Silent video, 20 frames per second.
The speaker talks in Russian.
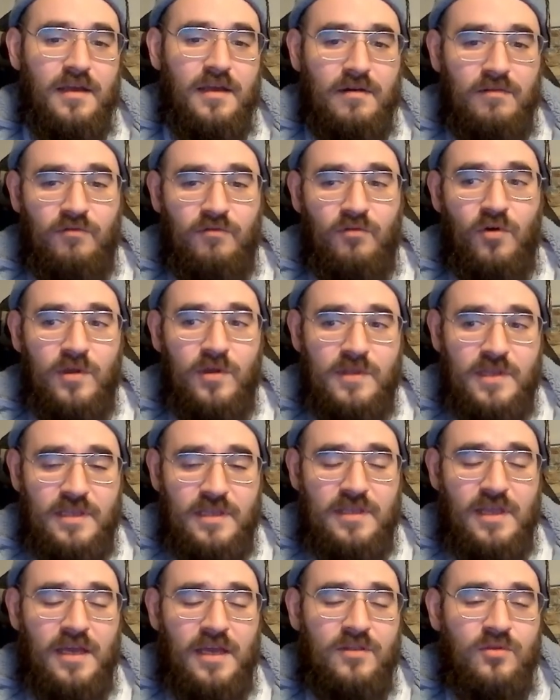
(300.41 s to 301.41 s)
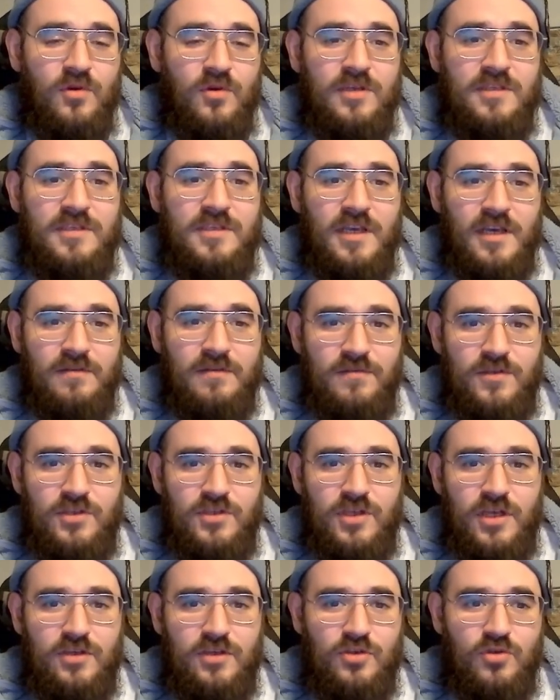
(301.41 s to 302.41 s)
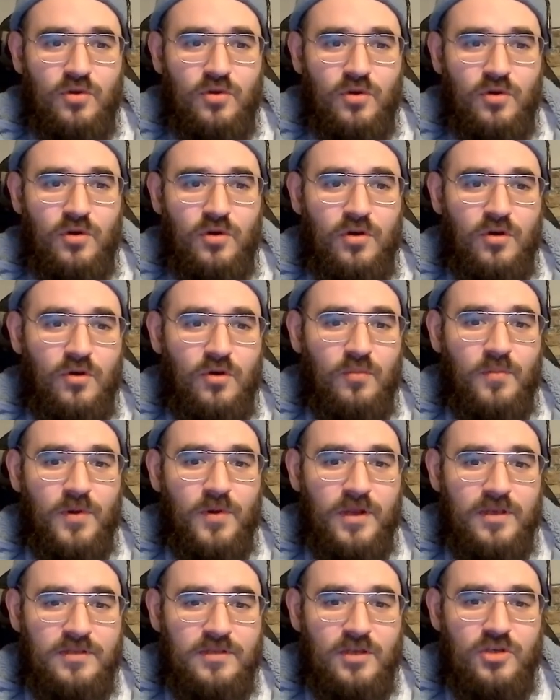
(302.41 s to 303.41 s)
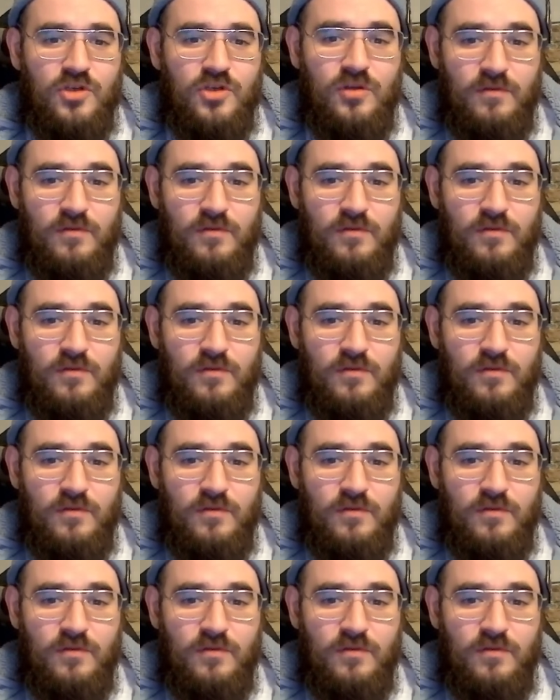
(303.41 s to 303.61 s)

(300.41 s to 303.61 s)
Вот, это одно из тех вещей, что произошло,